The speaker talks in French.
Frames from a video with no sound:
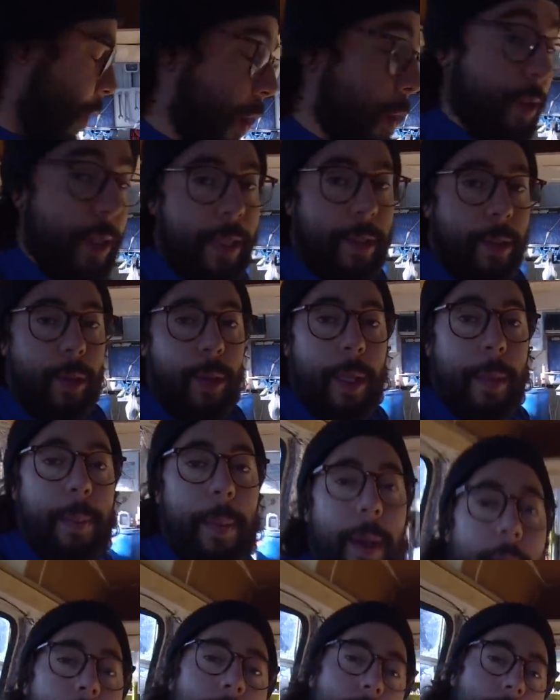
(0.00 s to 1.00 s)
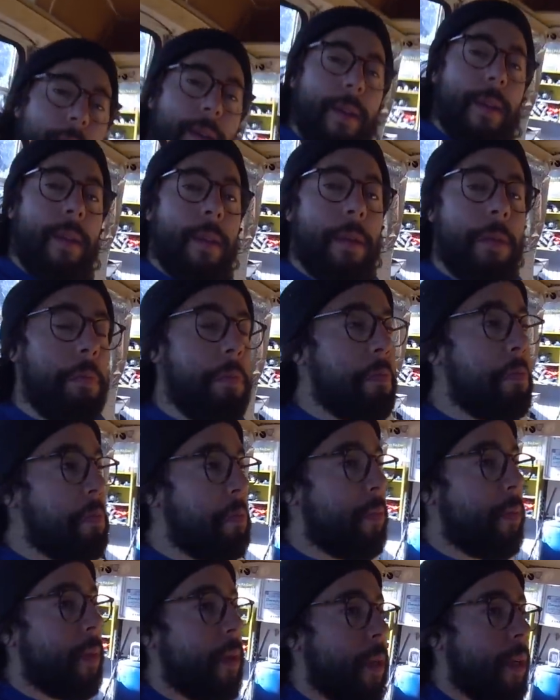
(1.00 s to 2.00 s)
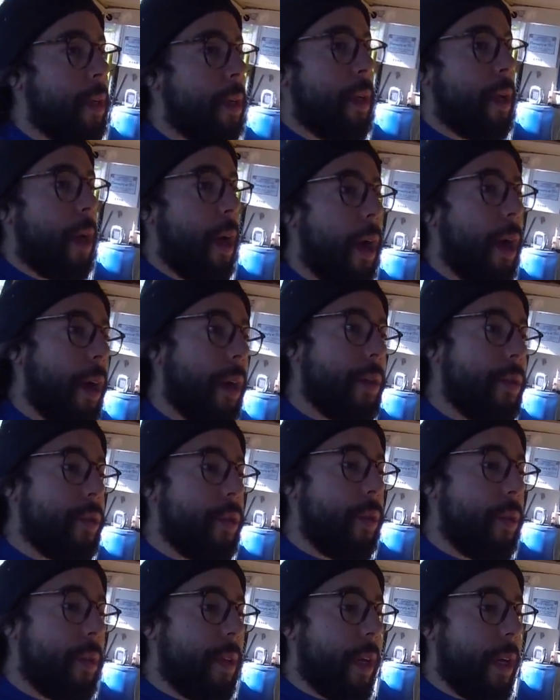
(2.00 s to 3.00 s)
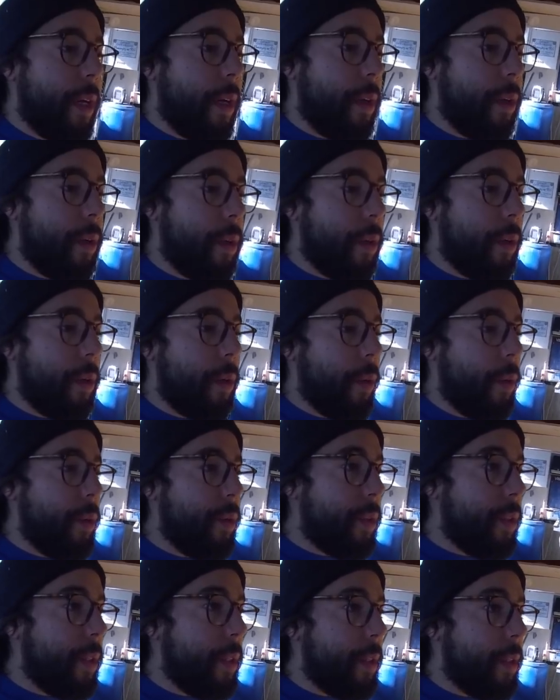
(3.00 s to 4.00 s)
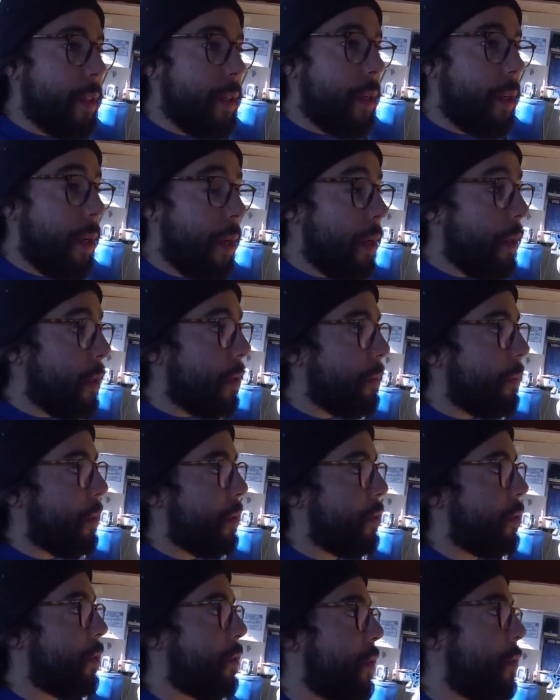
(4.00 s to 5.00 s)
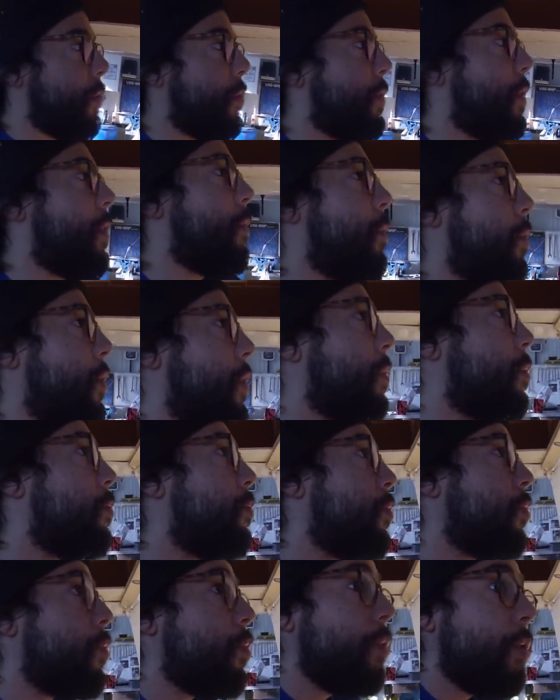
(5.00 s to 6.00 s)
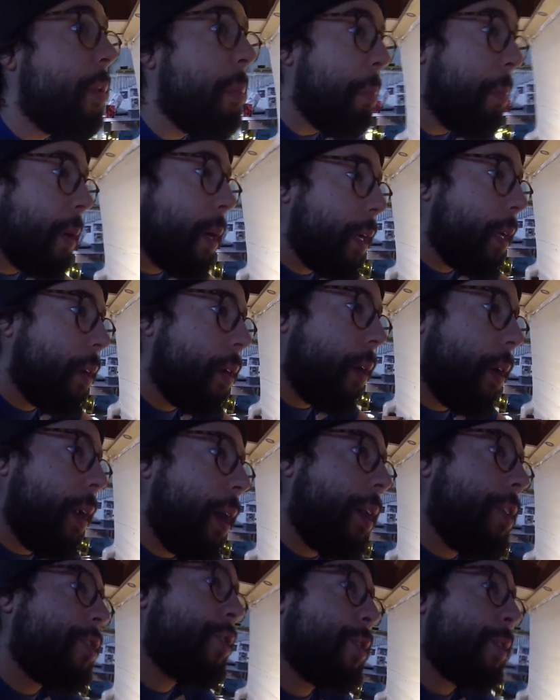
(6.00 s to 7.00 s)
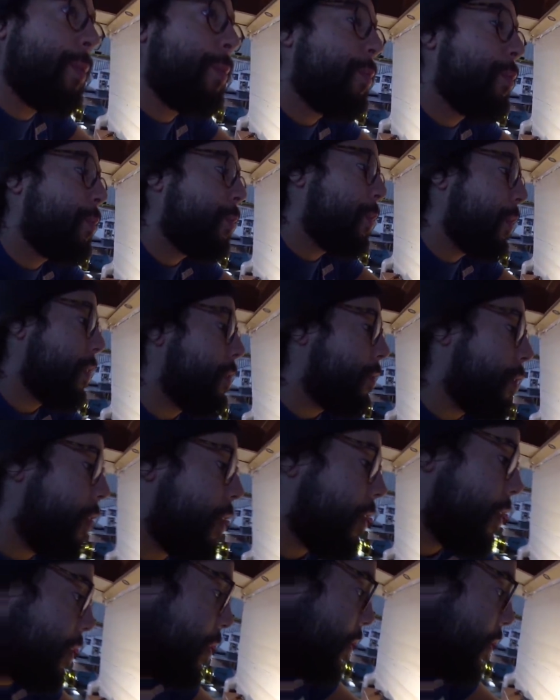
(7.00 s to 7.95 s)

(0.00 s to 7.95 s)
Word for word: on s'attendait pas un un résultat euh, aussi clean parce que ça nous a demandé beaucoup de bricolage comme vous pouvez le voir.